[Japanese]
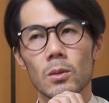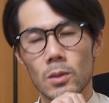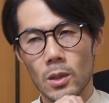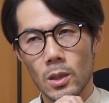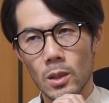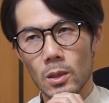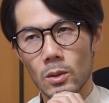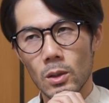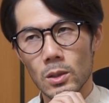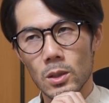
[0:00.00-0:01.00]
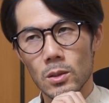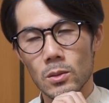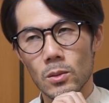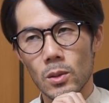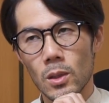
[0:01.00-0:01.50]
るんだなっていう感じがす
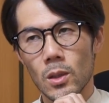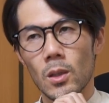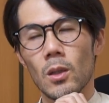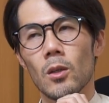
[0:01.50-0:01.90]
るので、